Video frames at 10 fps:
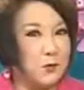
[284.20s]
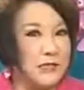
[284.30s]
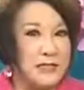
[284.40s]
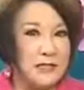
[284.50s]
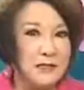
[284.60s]
吴
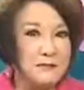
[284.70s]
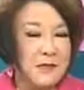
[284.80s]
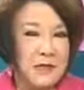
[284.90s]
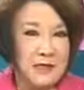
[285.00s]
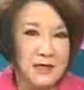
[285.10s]
先生，
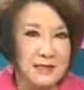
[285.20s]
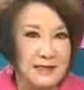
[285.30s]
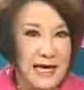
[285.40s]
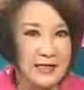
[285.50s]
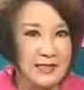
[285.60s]
呃，
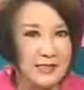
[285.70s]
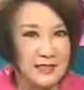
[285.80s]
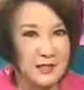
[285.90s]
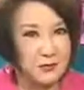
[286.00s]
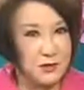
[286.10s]
在
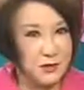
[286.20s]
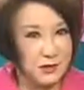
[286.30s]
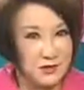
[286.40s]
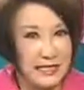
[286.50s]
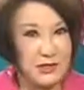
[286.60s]
申请
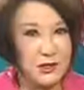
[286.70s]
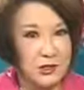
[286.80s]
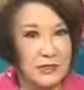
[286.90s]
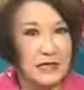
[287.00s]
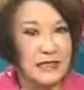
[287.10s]
Regional
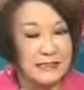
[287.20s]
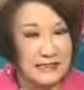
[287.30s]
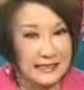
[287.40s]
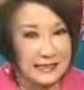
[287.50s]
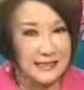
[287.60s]
Center，当然
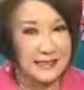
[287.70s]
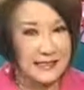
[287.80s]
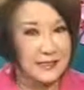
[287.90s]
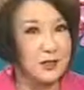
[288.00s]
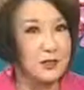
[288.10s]
这些事
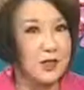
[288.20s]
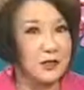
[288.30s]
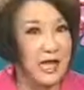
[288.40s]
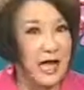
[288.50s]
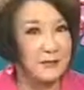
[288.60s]
情都
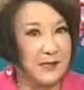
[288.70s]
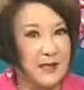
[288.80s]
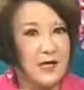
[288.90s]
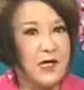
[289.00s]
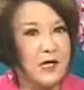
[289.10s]
要搭
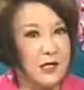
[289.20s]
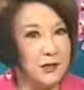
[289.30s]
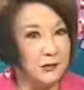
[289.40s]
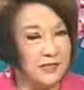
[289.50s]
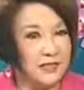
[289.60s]
配
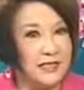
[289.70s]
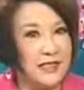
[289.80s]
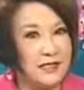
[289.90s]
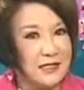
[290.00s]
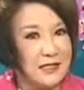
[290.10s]
很有经
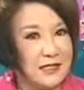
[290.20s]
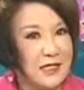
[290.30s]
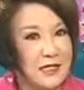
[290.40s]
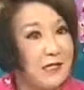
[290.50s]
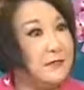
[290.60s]
验的
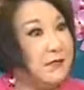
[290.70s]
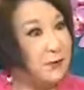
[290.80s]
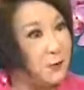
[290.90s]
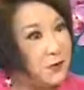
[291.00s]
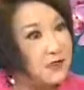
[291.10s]
移
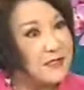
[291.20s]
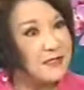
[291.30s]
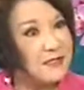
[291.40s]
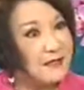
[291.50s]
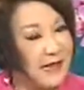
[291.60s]
民律
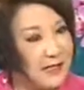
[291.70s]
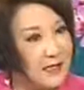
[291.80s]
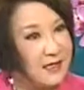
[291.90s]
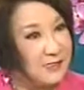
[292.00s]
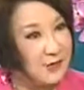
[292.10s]
师来
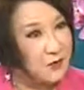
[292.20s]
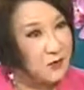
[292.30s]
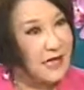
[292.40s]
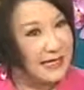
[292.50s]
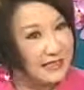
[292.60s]
跟移民
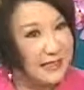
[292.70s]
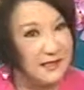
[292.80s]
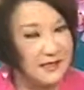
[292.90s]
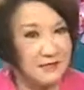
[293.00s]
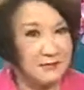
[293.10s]
局来
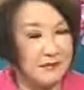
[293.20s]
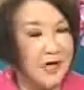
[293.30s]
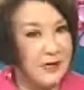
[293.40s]
申请。